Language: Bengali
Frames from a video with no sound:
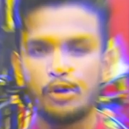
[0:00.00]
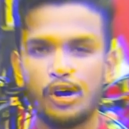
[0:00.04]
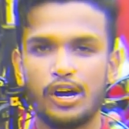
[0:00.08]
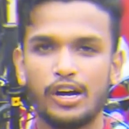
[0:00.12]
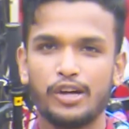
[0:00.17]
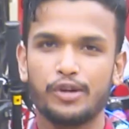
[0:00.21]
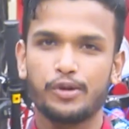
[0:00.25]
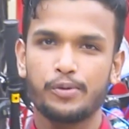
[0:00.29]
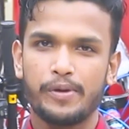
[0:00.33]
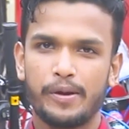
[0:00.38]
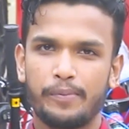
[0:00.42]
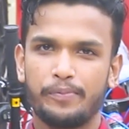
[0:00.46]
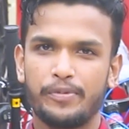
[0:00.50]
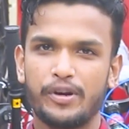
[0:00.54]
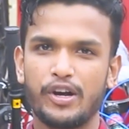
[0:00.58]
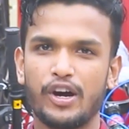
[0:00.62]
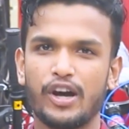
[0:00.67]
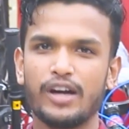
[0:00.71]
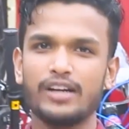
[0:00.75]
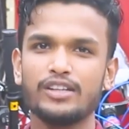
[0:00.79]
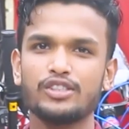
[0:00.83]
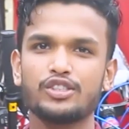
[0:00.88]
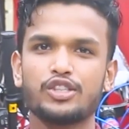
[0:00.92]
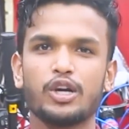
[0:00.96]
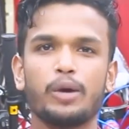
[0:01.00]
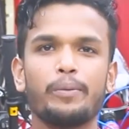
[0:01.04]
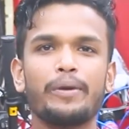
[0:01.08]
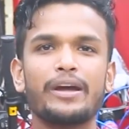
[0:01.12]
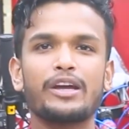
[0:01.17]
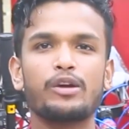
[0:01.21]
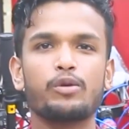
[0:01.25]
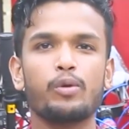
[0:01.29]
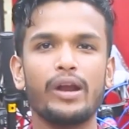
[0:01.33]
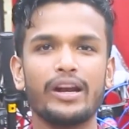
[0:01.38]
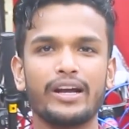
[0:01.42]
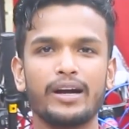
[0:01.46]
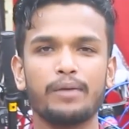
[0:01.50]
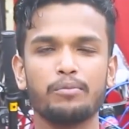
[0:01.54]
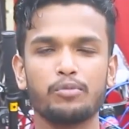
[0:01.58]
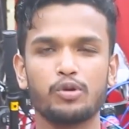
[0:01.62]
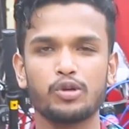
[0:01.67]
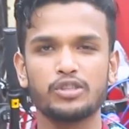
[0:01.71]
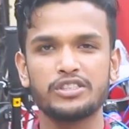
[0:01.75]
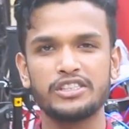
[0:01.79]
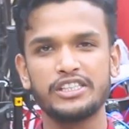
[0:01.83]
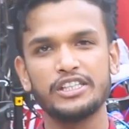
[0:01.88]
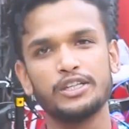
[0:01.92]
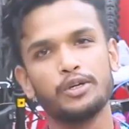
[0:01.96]
আলাইকুম এভরিওয়ান সবাইকে ওয়েলকাম
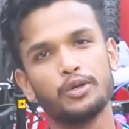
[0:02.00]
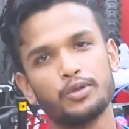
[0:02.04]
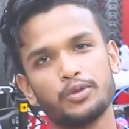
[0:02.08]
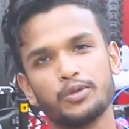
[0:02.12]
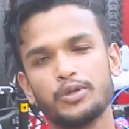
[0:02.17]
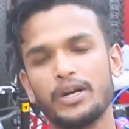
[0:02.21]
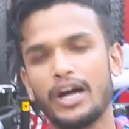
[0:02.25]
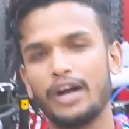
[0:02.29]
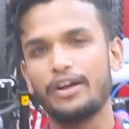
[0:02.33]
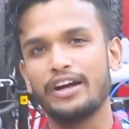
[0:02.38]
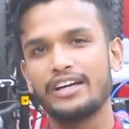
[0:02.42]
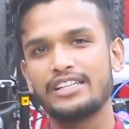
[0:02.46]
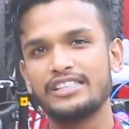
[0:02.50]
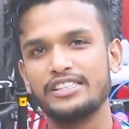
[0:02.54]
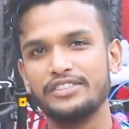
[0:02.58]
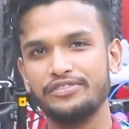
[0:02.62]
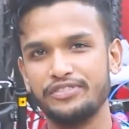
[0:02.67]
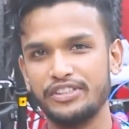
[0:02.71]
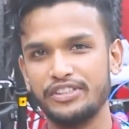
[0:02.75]
করছি নতুন আরও একটি